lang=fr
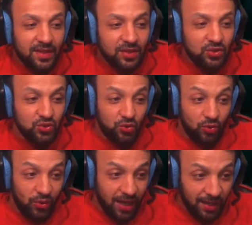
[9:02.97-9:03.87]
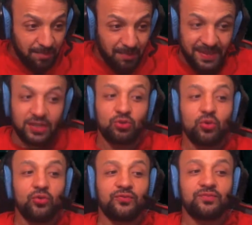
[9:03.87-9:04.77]
Du coup, là, panique de
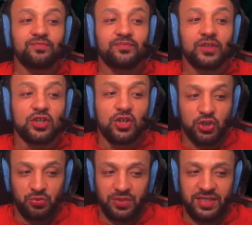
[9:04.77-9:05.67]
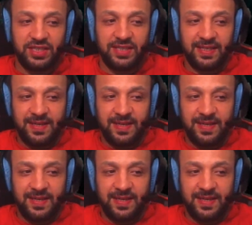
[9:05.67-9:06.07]
ouf. Je lui dis,